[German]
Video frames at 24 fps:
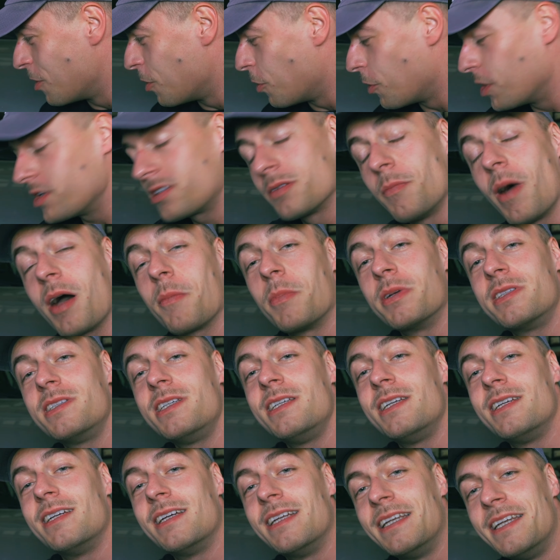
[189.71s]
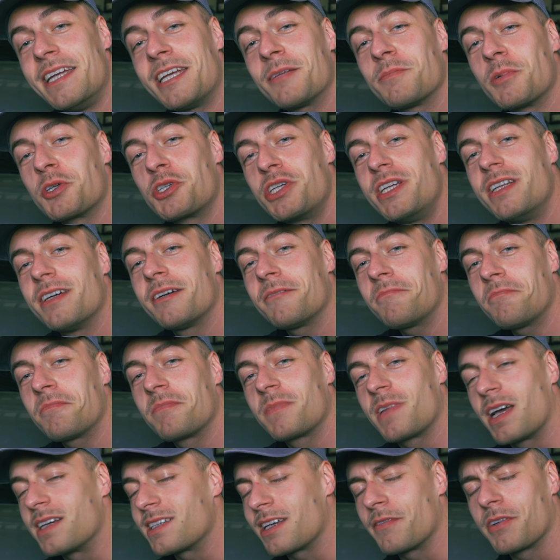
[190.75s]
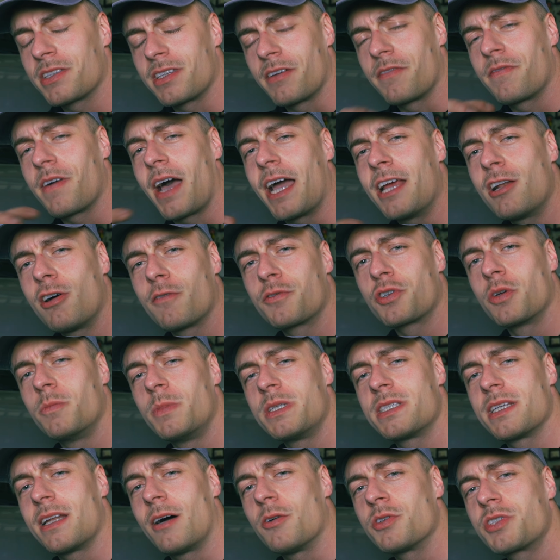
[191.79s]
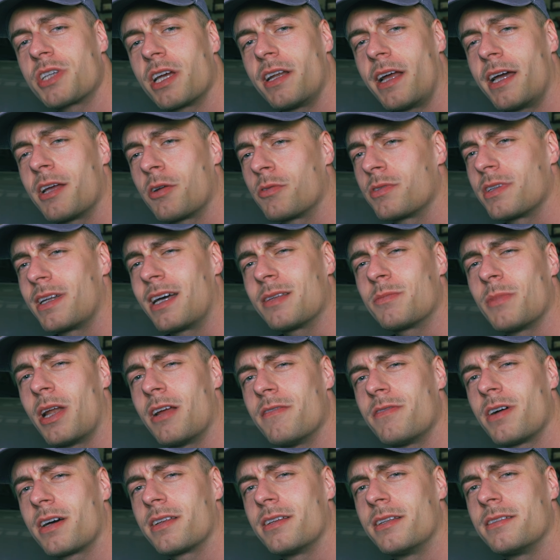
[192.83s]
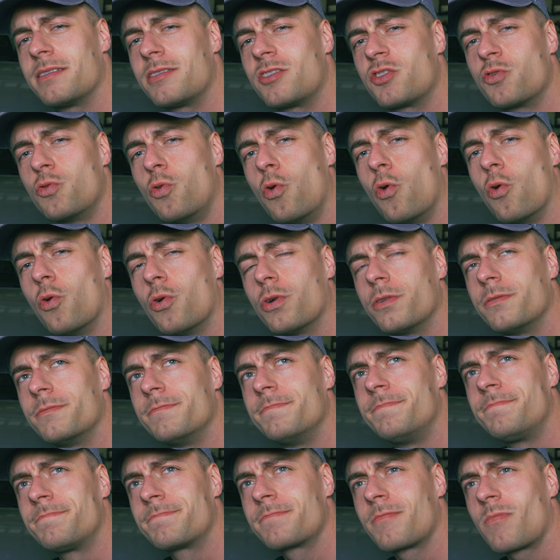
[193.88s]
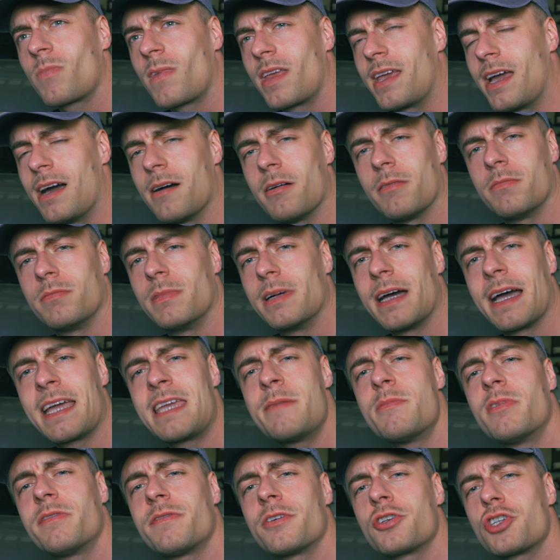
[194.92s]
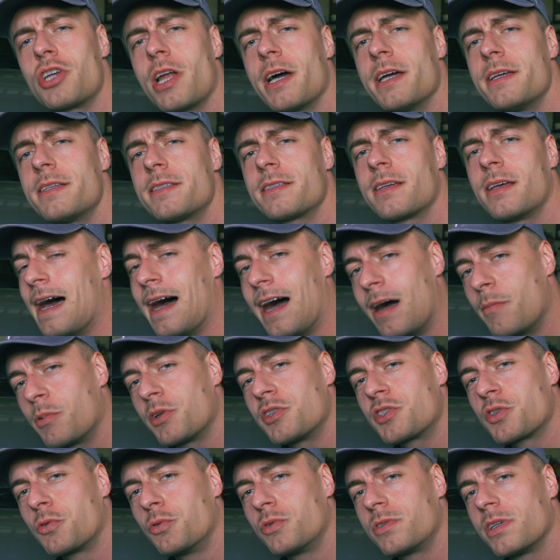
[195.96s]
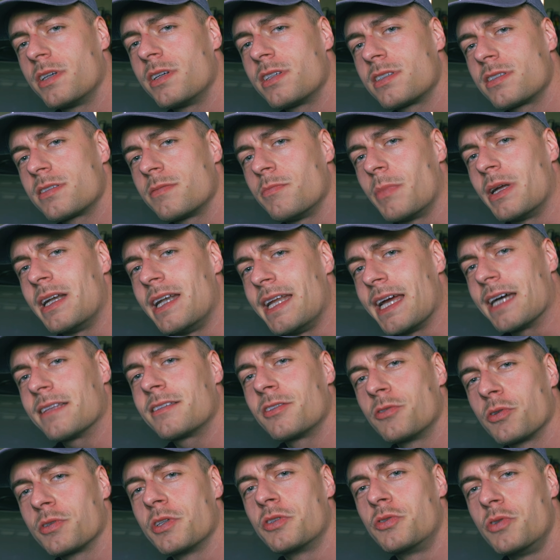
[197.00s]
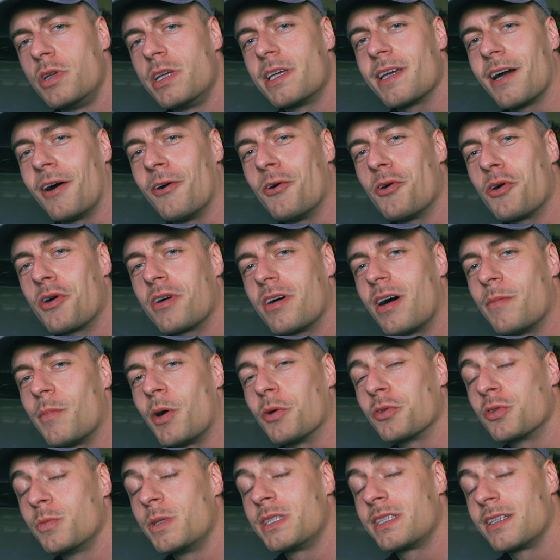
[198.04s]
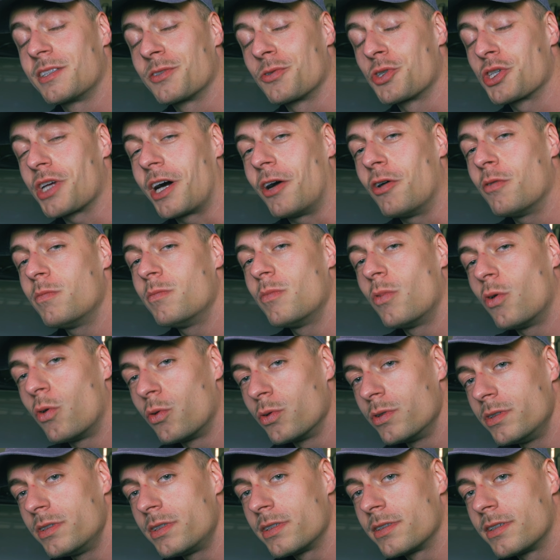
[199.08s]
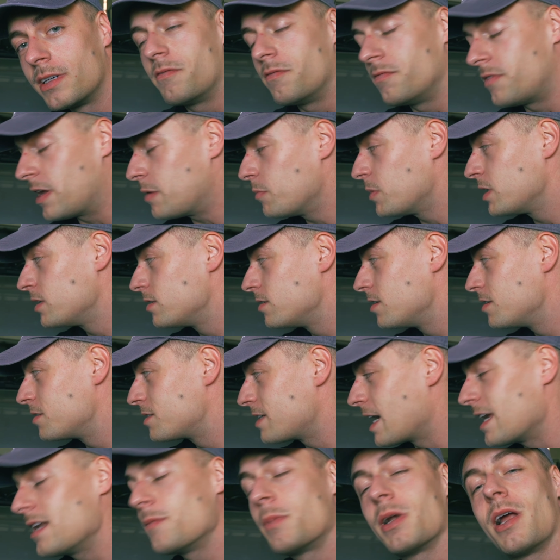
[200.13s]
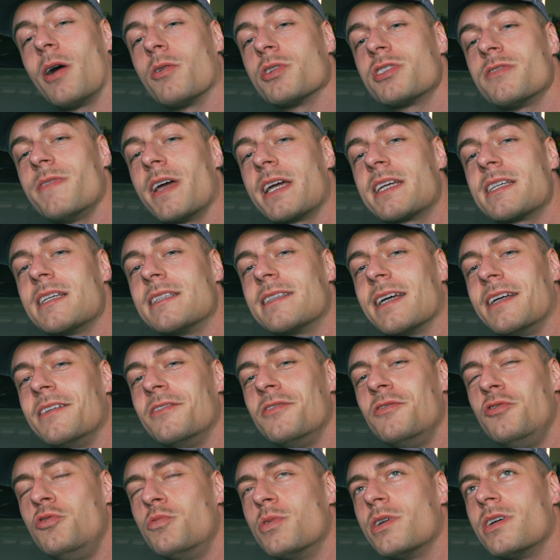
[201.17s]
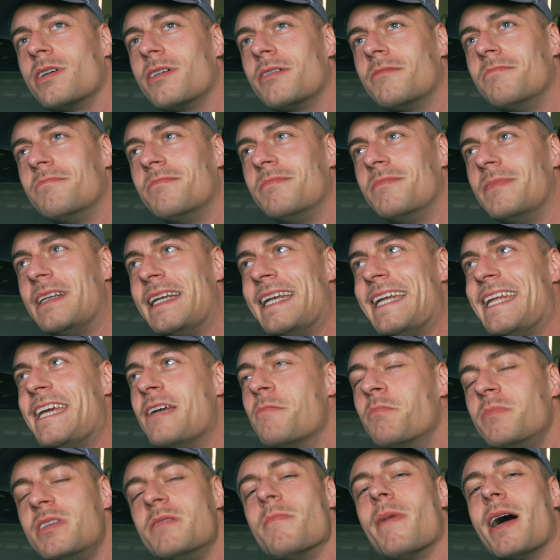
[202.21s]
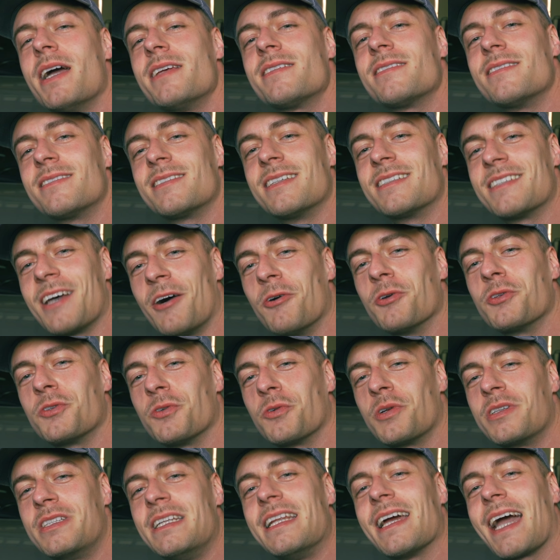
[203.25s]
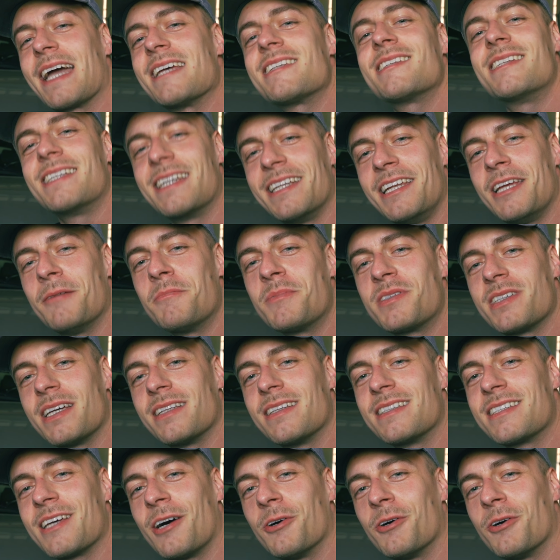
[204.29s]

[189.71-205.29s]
Heute machen wir die Lichtmaschine. Da ist einfach der Freilauf schon ein bisschen ausgeleitet und dann hat man einfach einen zu hohen ja, Riemenverschleiß. Aber das Gute ist, man lernt dadurch natürlich auch am Auto ein bisschen zu schrauben. Und wenn man Teile mal auswechselt, dann überleben die meistens das Auto oder die restliche Lebenszeit des